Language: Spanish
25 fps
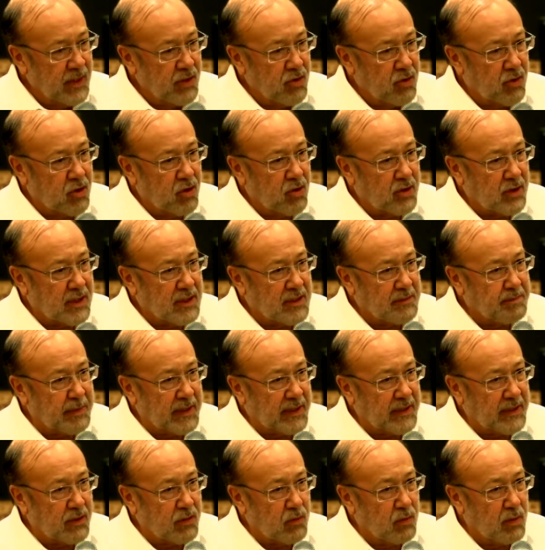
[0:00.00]
Yo creo que es
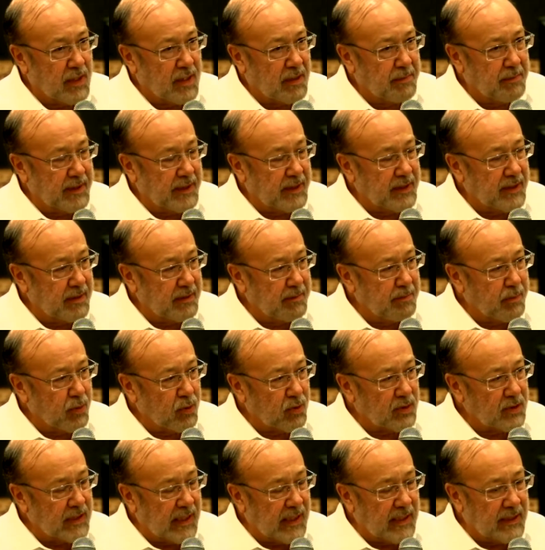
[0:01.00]
particularmente
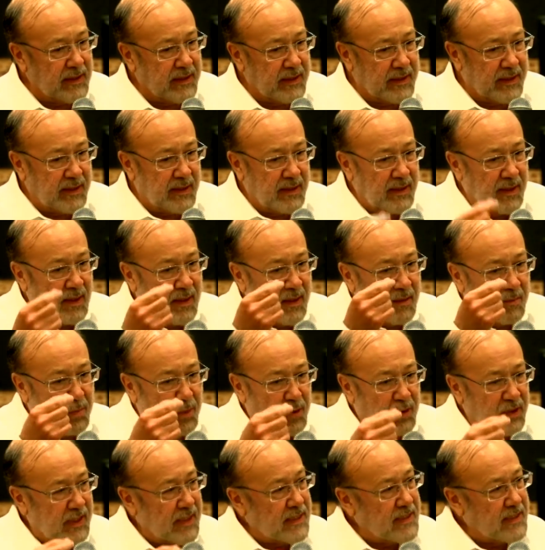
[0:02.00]
importante
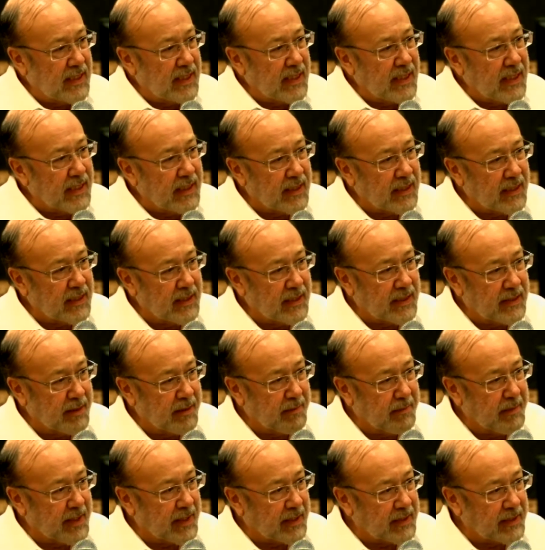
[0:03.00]
porque es el eje
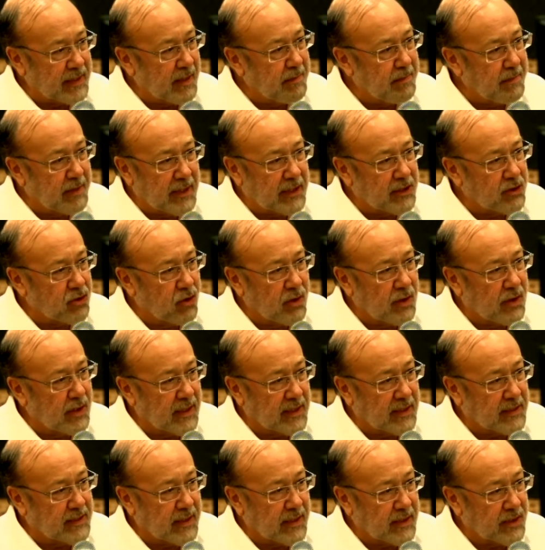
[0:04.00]
que vertebra
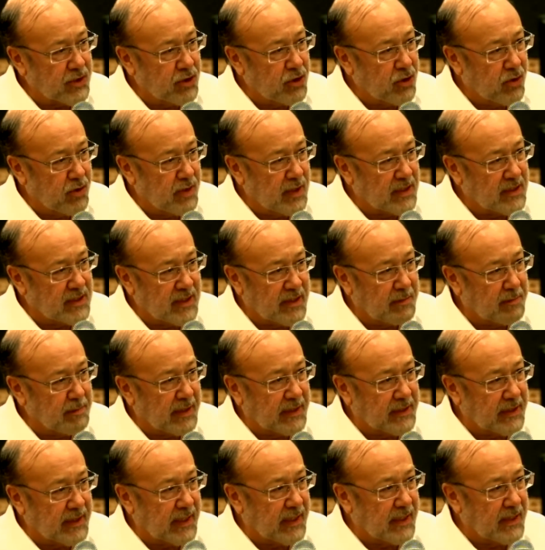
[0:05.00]
todas las acciones en
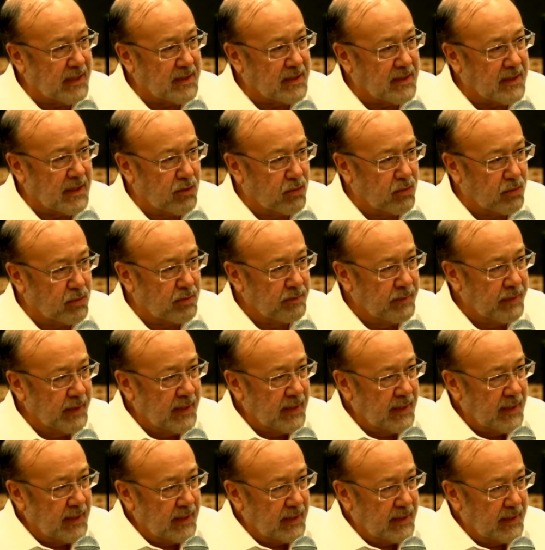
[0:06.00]
materia de salud,
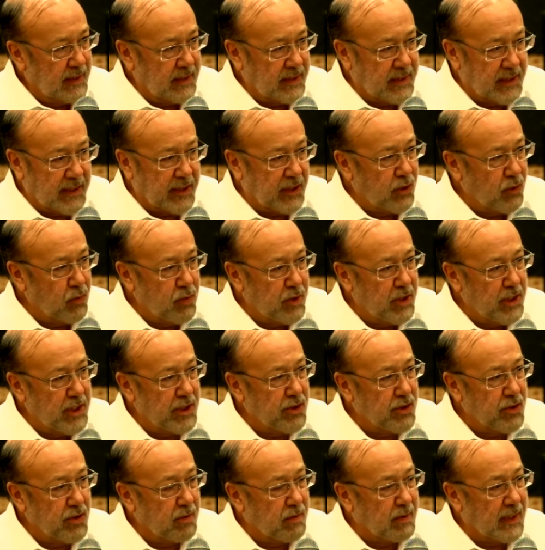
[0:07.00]
desde que un
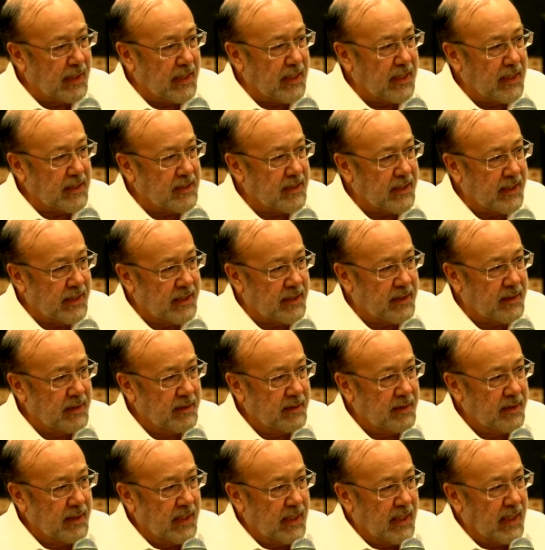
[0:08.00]
niño va a nacer
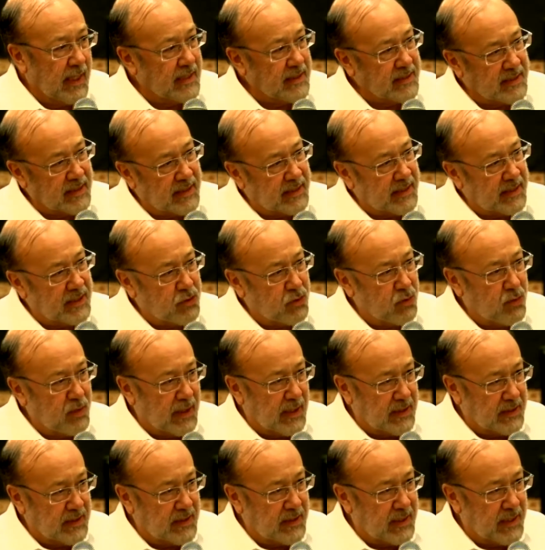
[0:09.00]
hasta que es
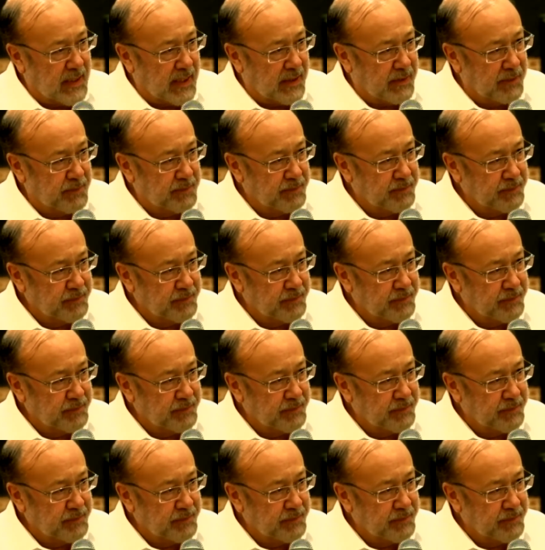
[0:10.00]
un anciano.